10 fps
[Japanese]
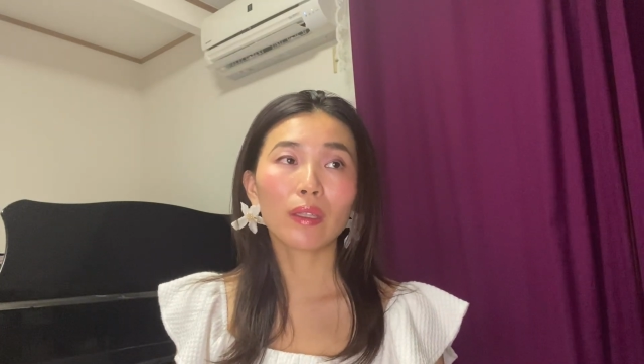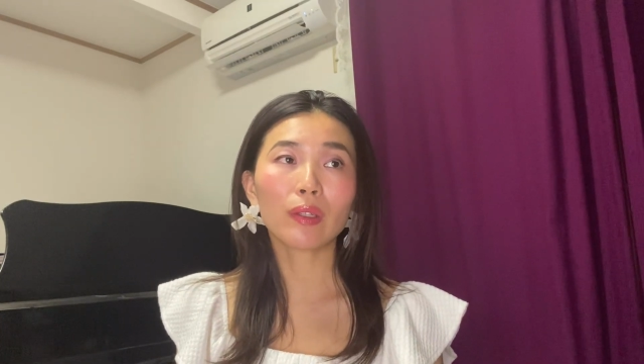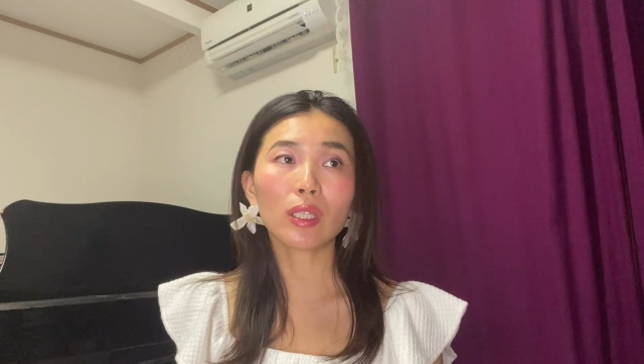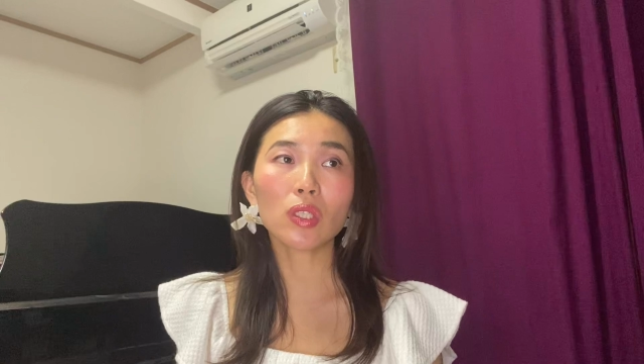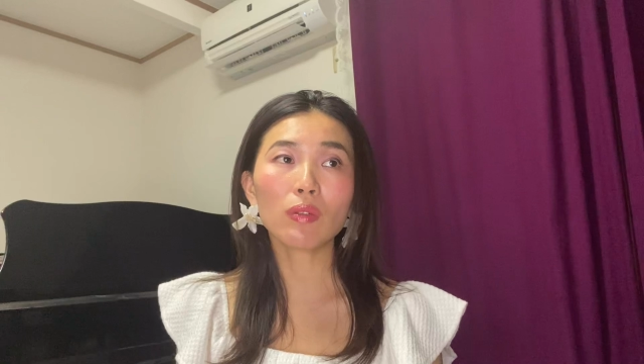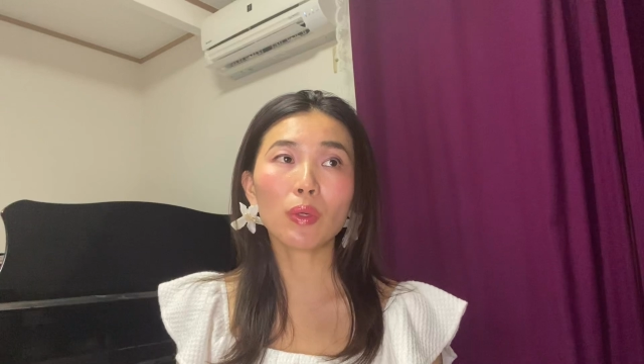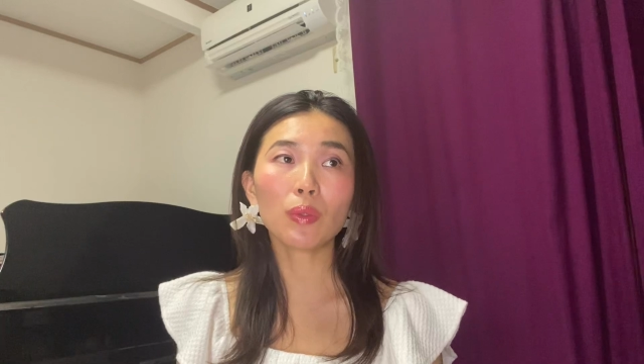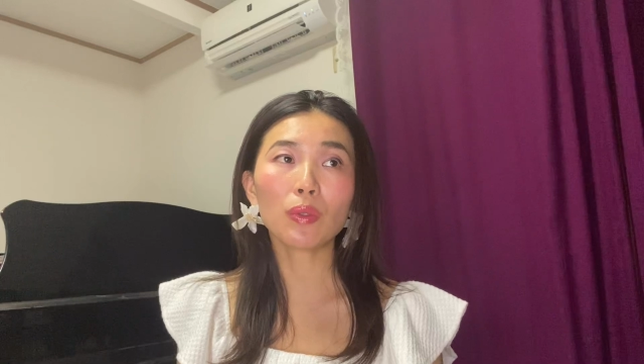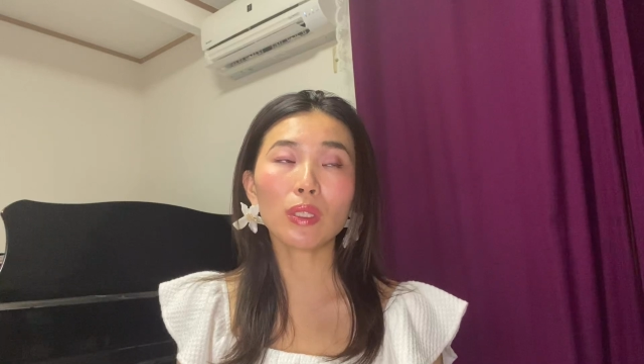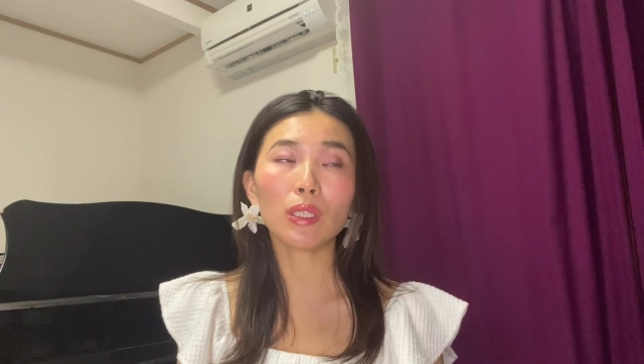で私は
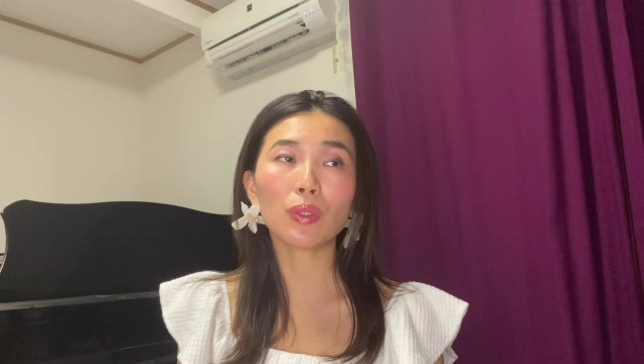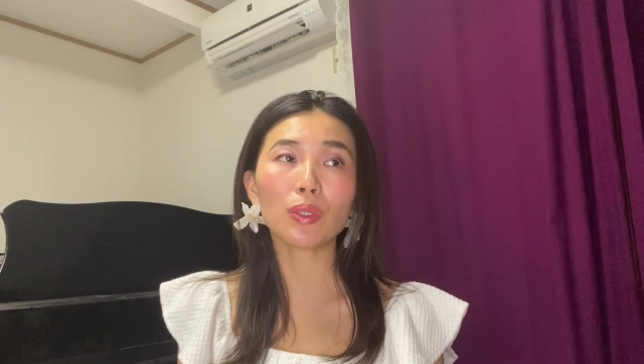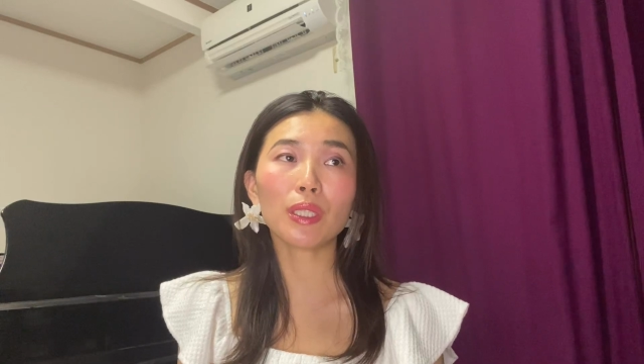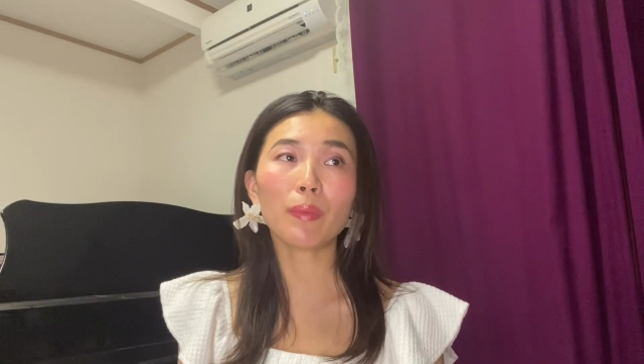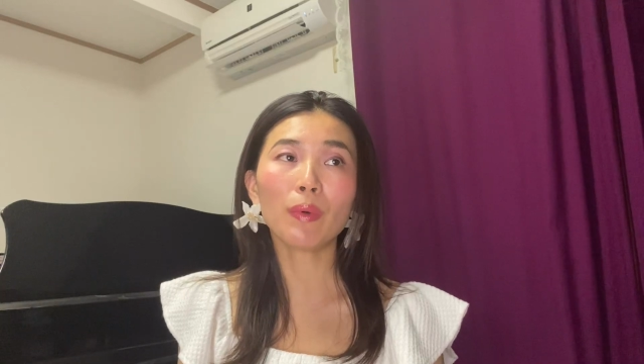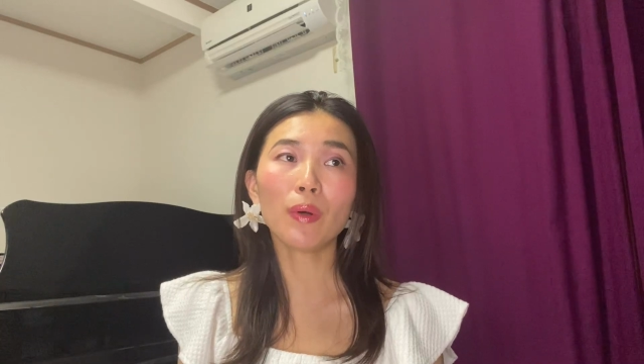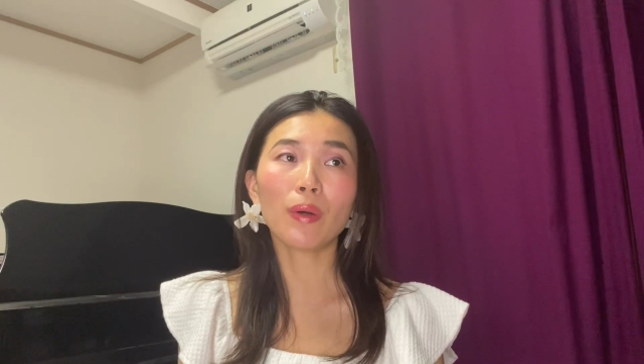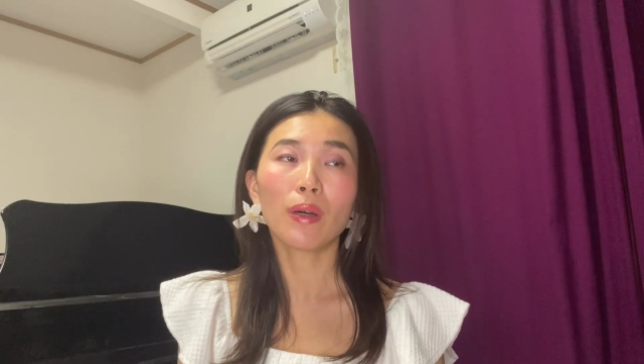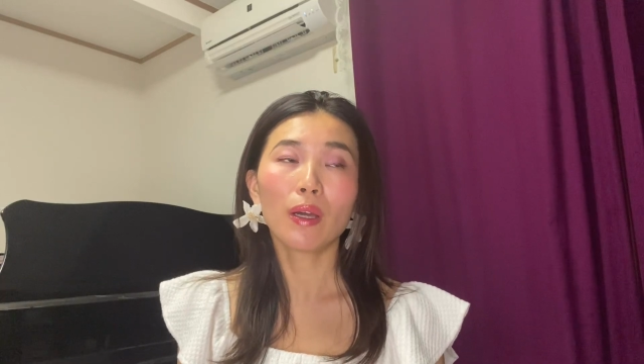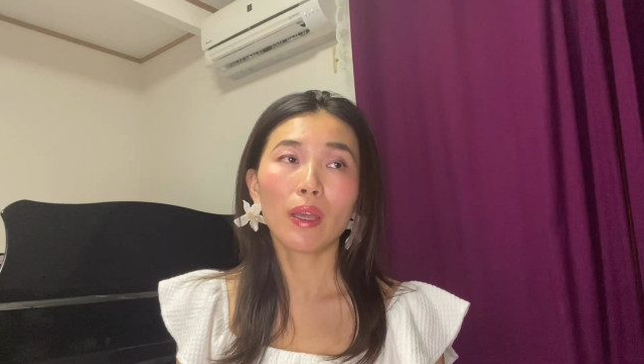本当に一人でも